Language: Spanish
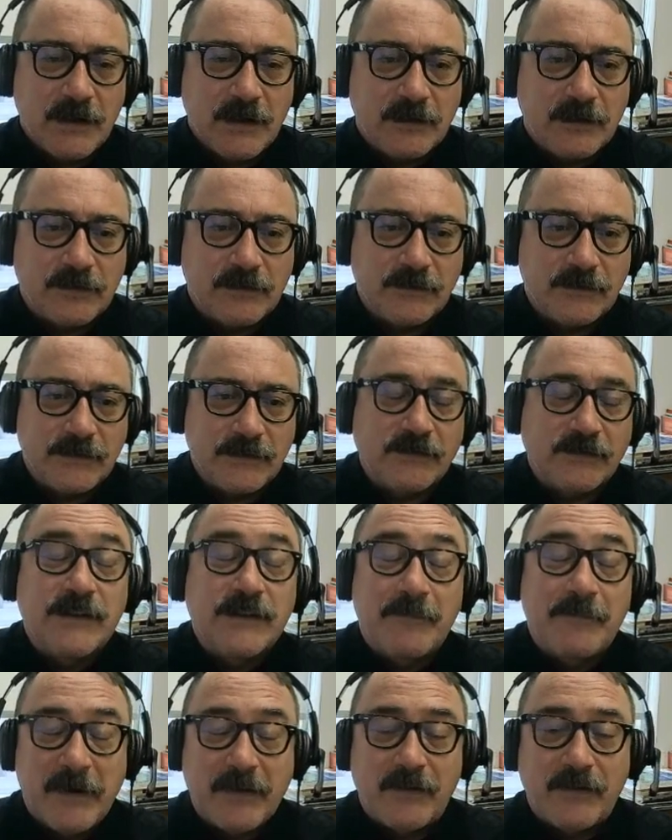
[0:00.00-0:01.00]
Entonces, o
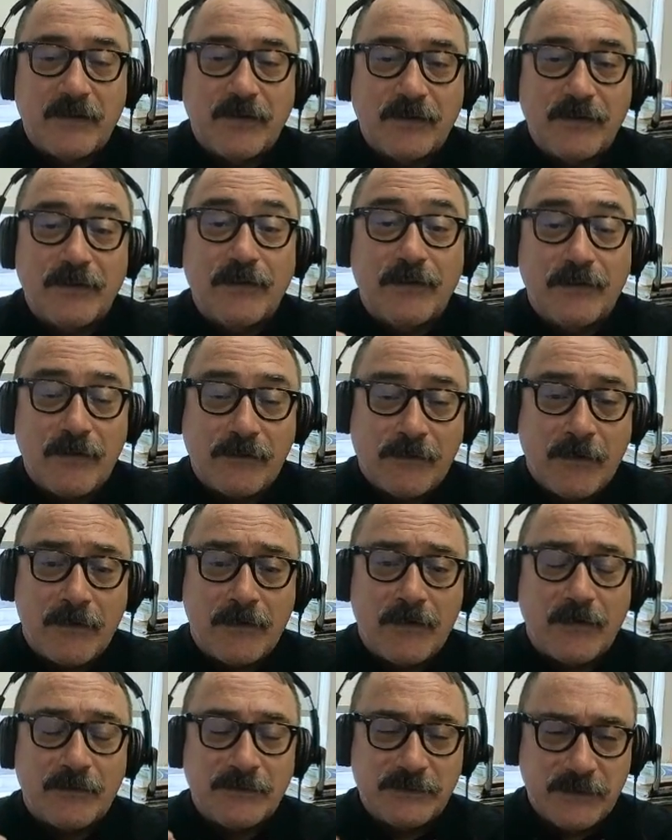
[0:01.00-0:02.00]
sea, perdón, con, con
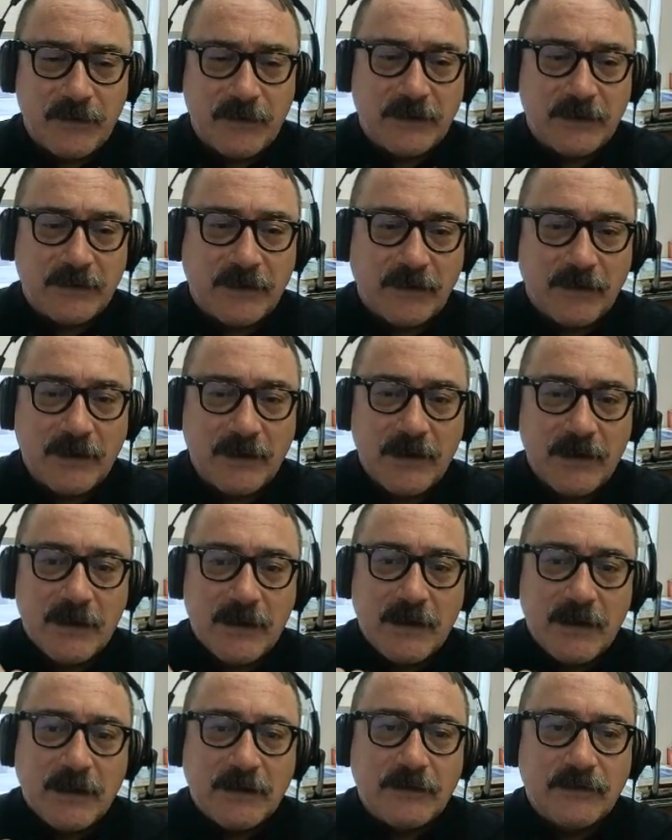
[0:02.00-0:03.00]
locomoción colectiva.
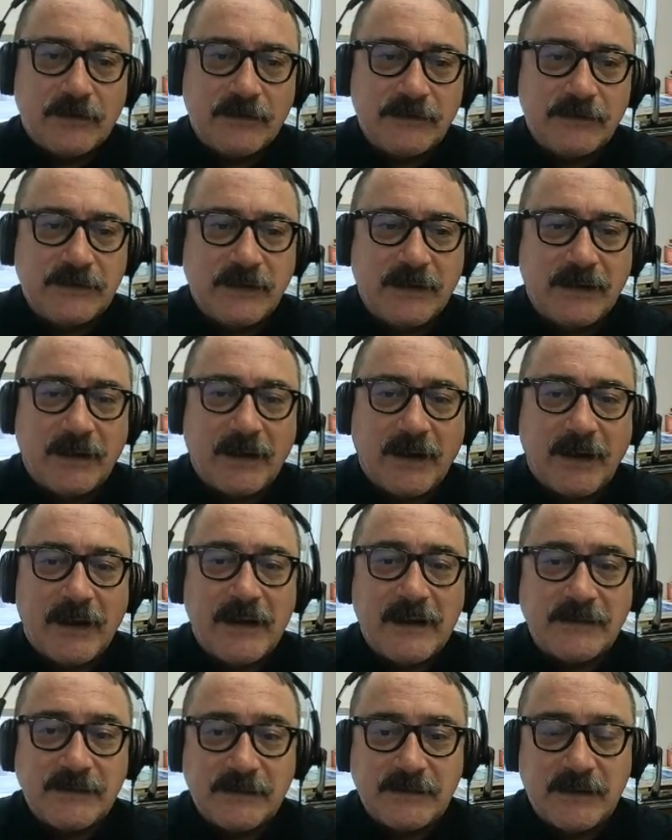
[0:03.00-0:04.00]
Entonces,
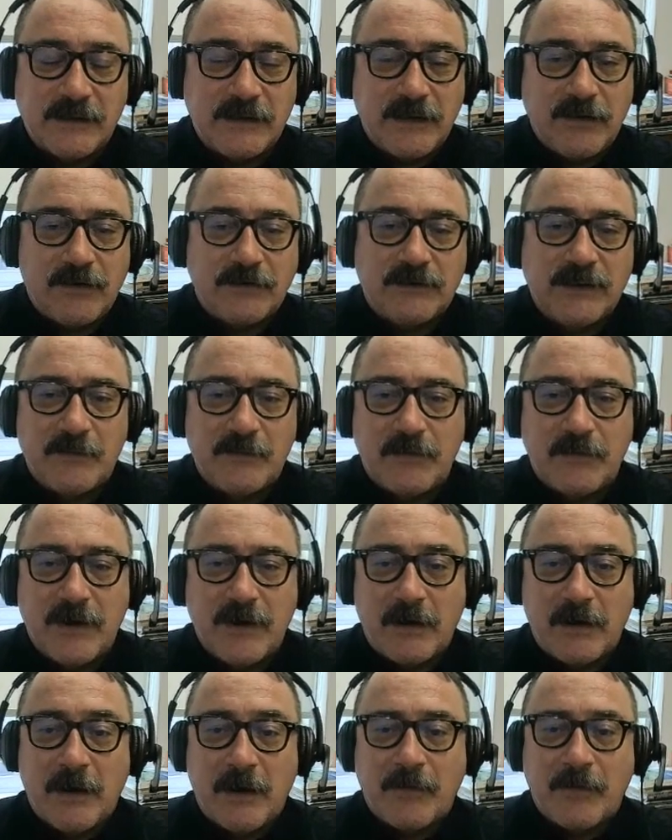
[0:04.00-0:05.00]
en ese sentido, estamos
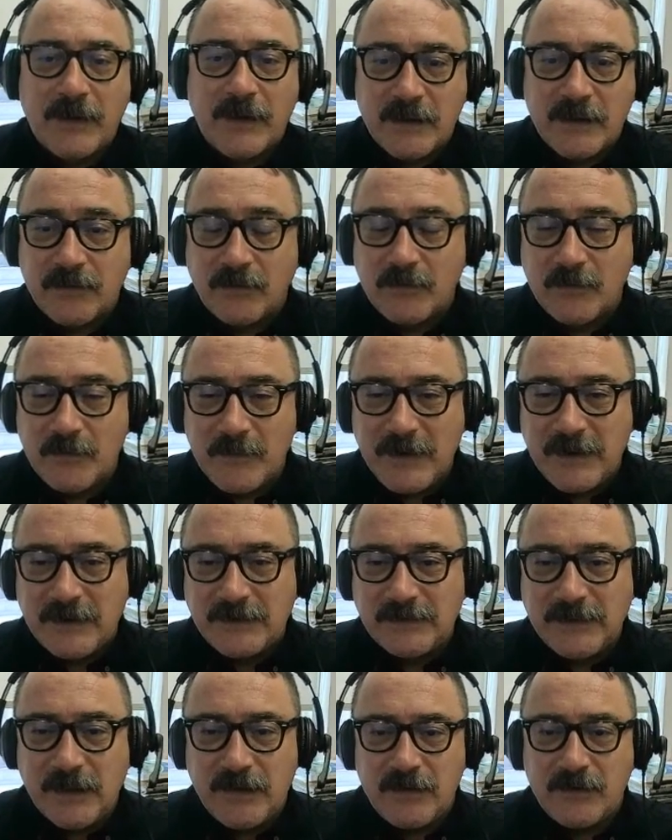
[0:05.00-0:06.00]
apoyando como
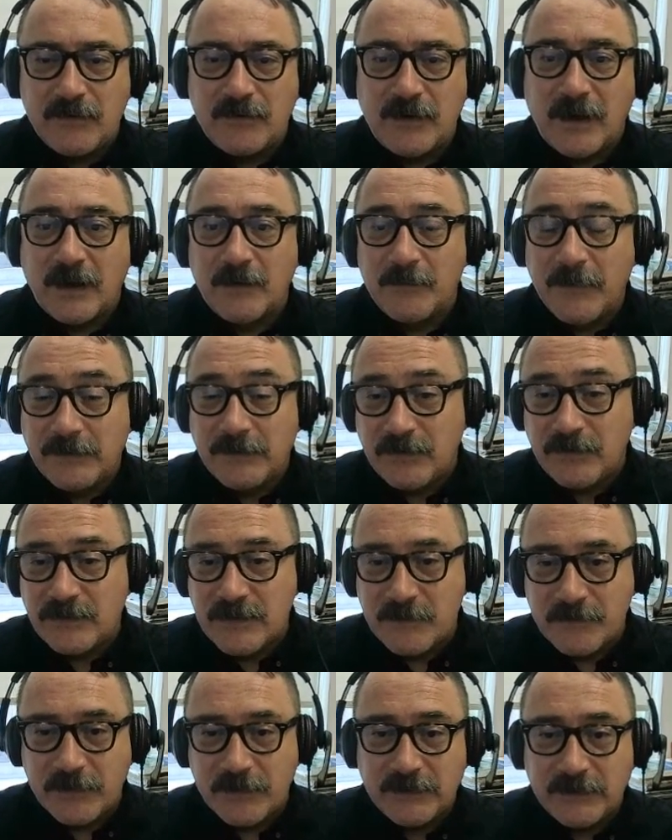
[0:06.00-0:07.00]
ministerio al Ministerio de
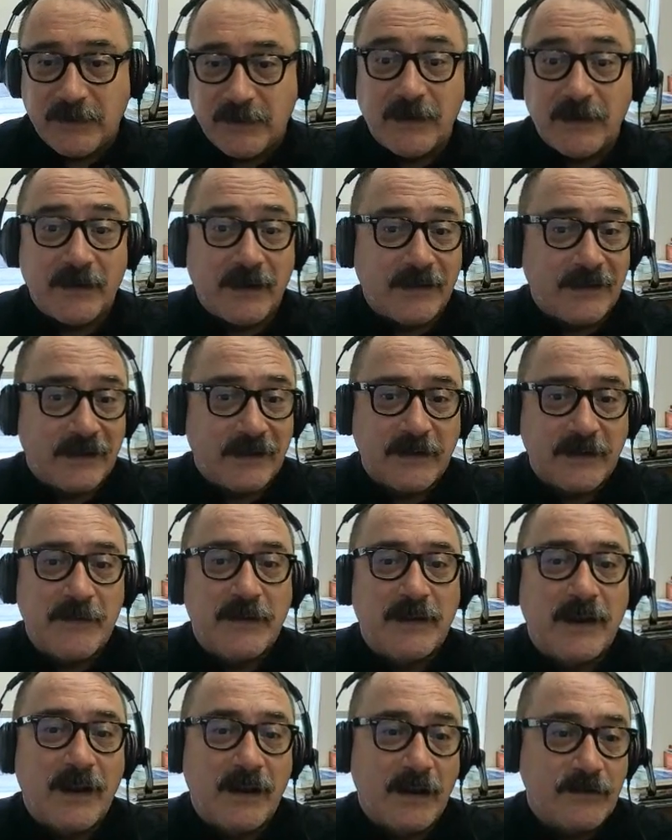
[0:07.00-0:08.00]
Transporte en, en el
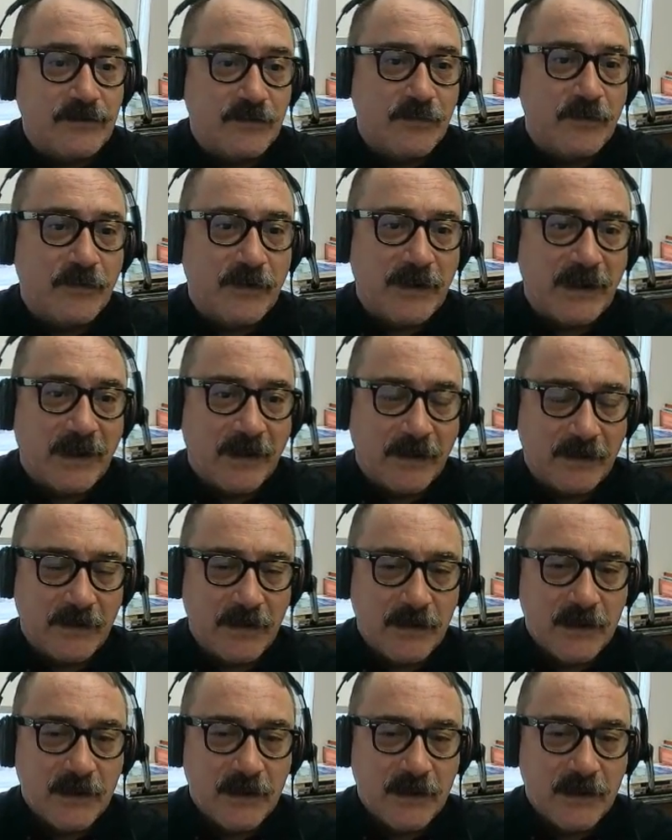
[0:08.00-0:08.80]
tema de la electromovilidad